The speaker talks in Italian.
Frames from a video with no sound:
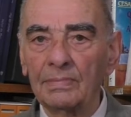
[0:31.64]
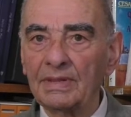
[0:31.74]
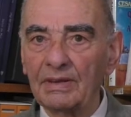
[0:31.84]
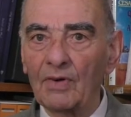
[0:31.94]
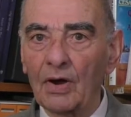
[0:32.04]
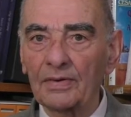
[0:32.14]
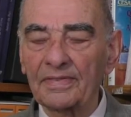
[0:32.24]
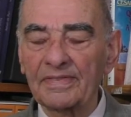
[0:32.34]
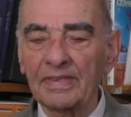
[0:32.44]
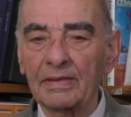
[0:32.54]

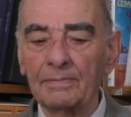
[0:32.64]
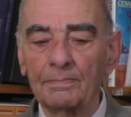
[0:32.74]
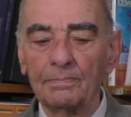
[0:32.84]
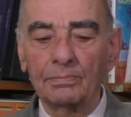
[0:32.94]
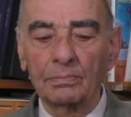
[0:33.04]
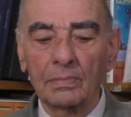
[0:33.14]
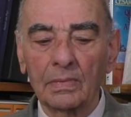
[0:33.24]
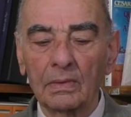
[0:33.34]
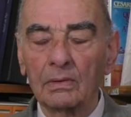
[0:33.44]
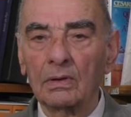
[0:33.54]
divorzi.
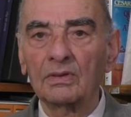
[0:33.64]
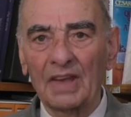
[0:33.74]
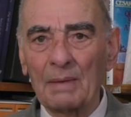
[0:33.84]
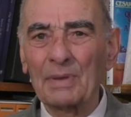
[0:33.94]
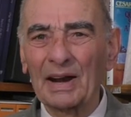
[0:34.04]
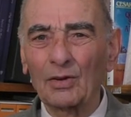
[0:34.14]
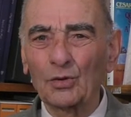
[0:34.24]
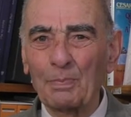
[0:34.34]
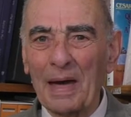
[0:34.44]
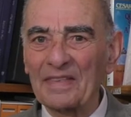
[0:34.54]
Sembra lo
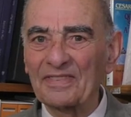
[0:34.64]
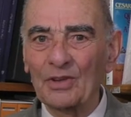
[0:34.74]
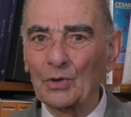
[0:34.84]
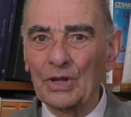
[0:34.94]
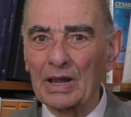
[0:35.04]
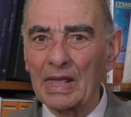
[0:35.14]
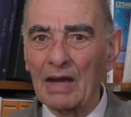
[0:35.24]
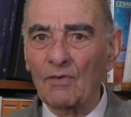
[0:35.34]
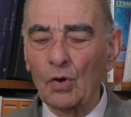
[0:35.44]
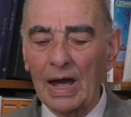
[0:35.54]
spazio degli
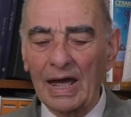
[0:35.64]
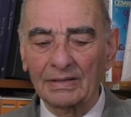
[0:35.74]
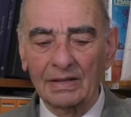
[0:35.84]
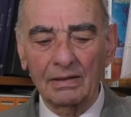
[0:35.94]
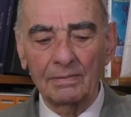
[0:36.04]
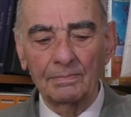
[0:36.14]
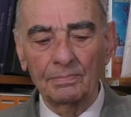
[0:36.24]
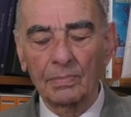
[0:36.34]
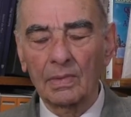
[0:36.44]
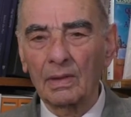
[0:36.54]
avvocati.
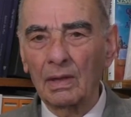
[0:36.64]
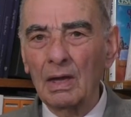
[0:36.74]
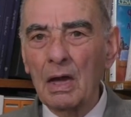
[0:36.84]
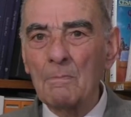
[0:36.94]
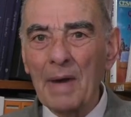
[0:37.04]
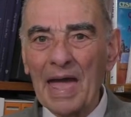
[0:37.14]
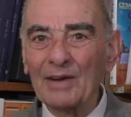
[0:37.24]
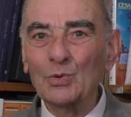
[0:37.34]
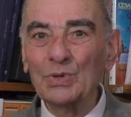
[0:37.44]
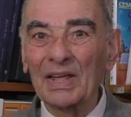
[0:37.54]
Ma è
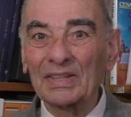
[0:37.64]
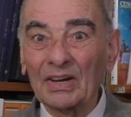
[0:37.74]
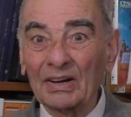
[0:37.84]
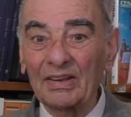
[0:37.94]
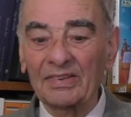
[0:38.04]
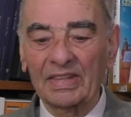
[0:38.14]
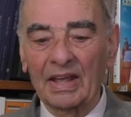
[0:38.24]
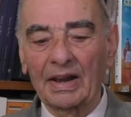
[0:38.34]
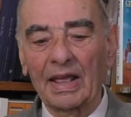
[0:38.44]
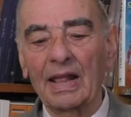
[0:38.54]
una
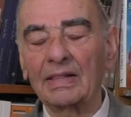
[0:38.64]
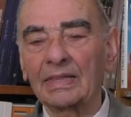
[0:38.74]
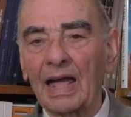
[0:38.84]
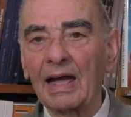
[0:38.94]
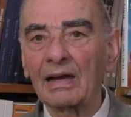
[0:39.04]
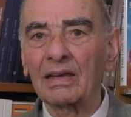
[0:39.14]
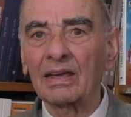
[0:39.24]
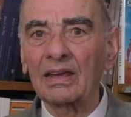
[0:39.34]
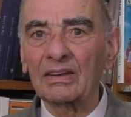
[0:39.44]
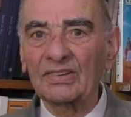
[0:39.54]
triste realtà
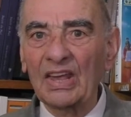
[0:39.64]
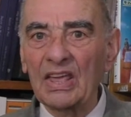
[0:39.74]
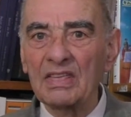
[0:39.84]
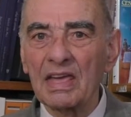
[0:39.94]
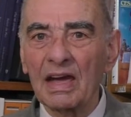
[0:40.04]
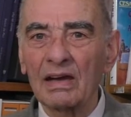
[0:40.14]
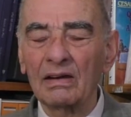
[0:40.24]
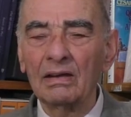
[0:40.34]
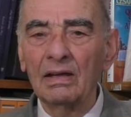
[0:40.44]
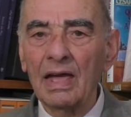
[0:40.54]
che segna
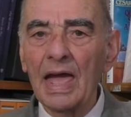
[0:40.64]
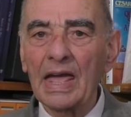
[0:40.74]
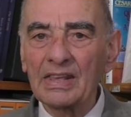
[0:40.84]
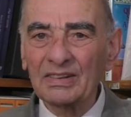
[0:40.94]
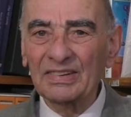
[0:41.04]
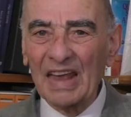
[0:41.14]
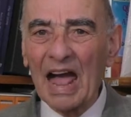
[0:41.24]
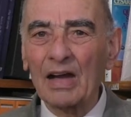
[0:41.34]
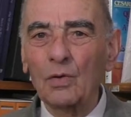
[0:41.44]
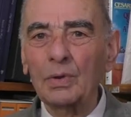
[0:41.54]
e
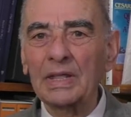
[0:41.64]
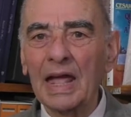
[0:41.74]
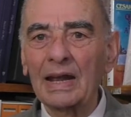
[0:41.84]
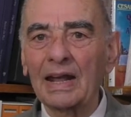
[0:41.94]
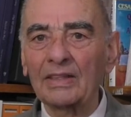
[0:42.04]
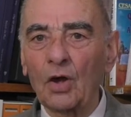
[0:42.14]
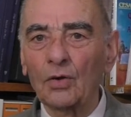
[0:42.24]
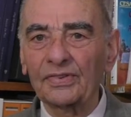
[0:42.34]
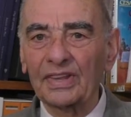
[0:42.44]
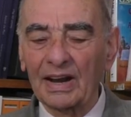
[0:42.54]
insanguina la
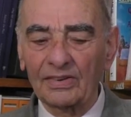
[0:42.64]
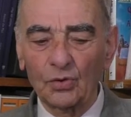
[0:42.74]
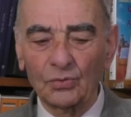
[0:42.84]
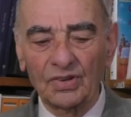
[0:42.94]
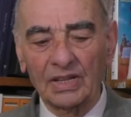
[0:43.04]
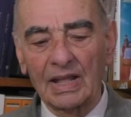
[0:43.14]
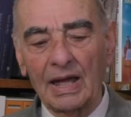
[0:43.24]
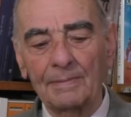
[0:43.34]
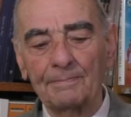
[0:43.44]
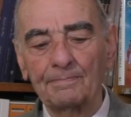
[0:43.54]
nostra società.